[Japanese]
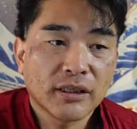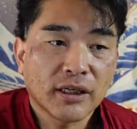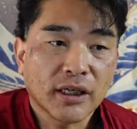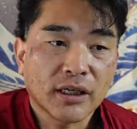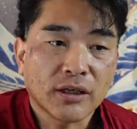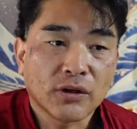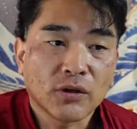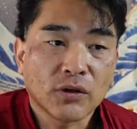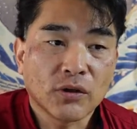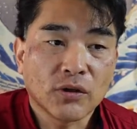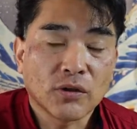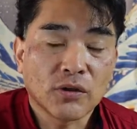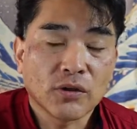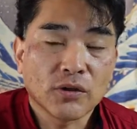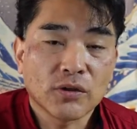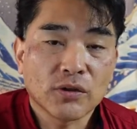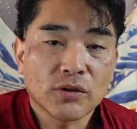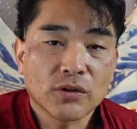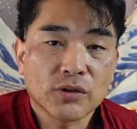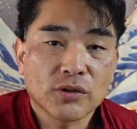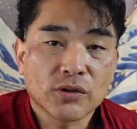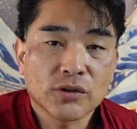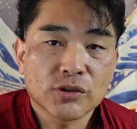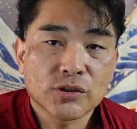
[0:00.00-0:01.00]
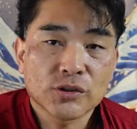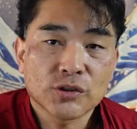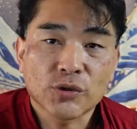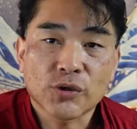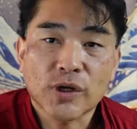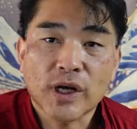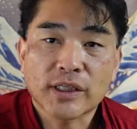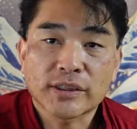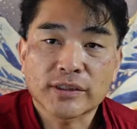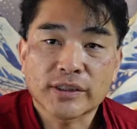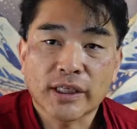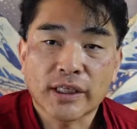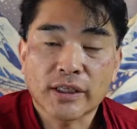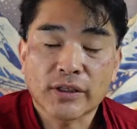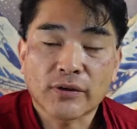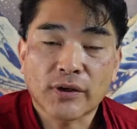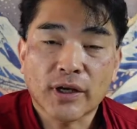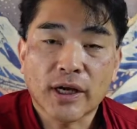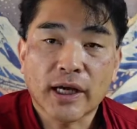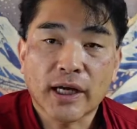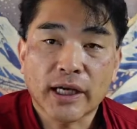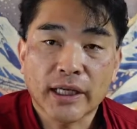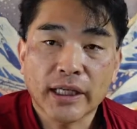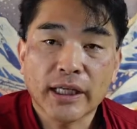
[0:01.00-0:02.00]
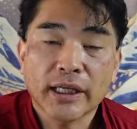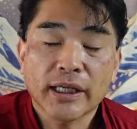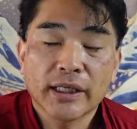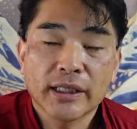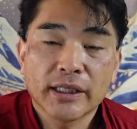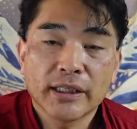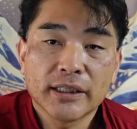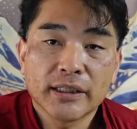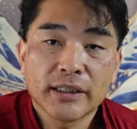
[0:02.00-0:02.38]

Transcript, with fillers: あの小学生とかがね